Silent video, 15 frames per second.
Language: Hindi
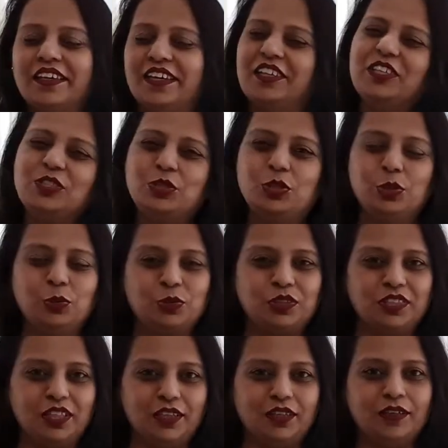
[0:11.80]
यानी जून
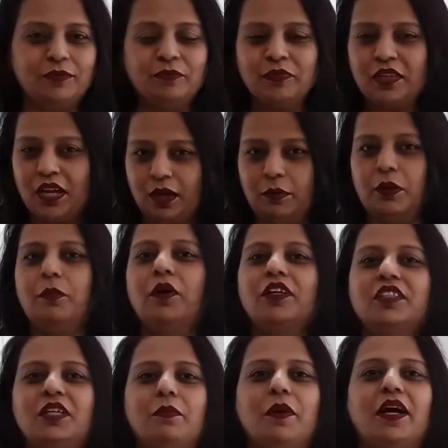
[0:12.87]
तक हमें
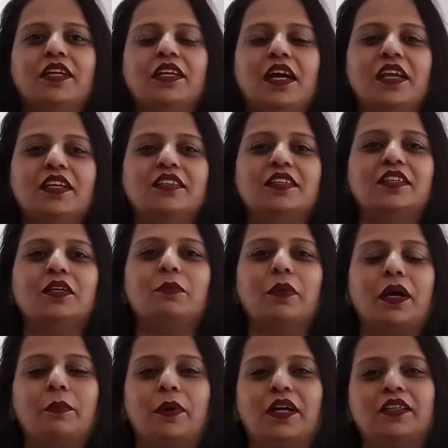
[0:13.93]
बहुत डिमांड आ रही थी कि
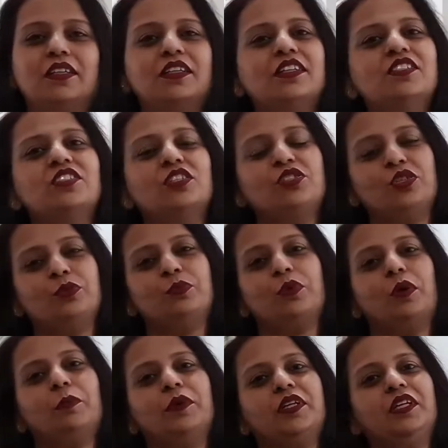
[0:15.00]
मैम अंडर कंस्ट्रक्शन
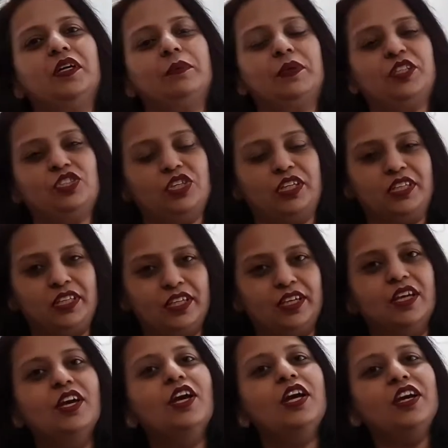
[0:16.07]
प्रॉपर्टी हमें
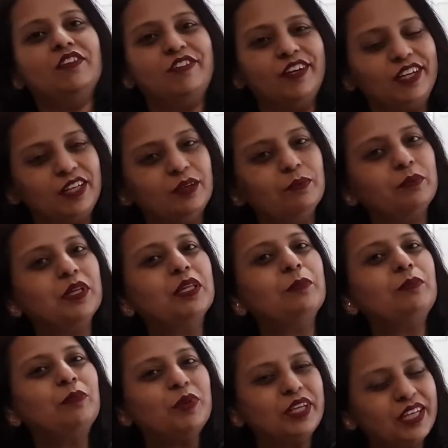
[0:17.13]
चाहिए रेडी
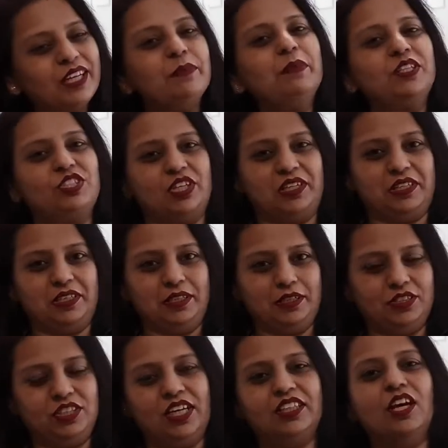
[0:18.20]
मतलब रेडी में
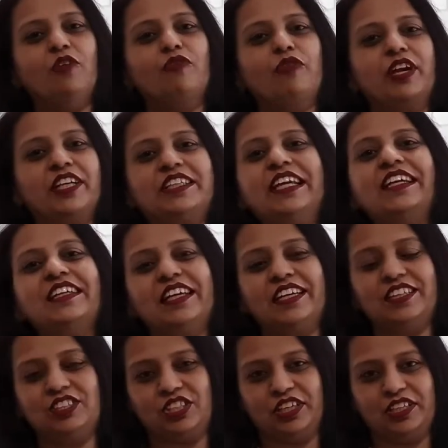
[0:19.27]
चाहिए ज़्यादा वेटिंग
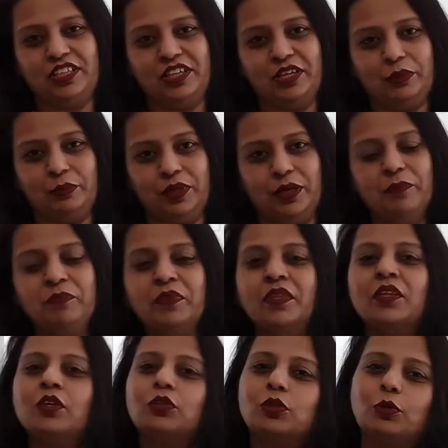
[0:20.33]
नहीं चाहिए हमें
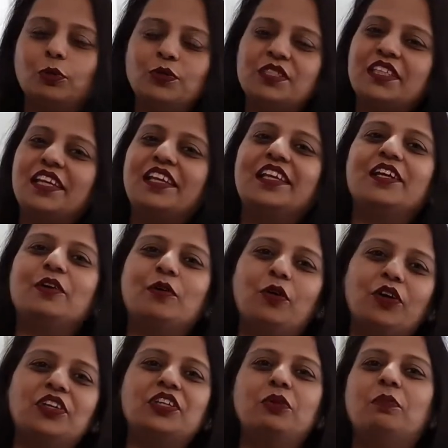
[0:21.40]
तो उसके लिए
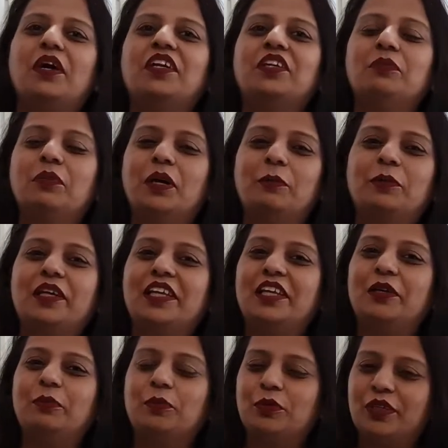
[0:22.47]
ऑन डिमांड हम आपके
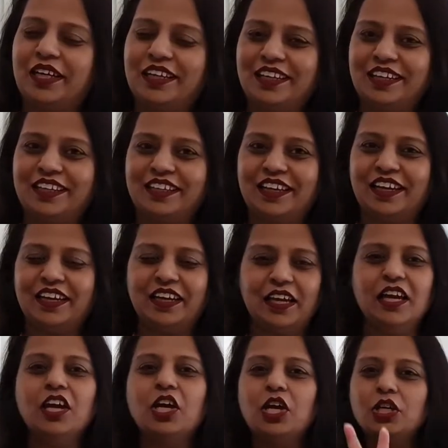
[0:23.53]
लिए प्रोडक्ट लेके आए
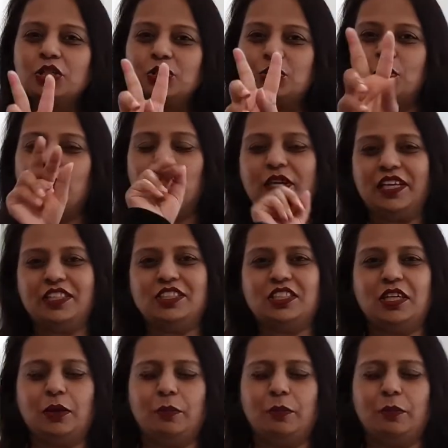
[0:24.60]
हैं टू बी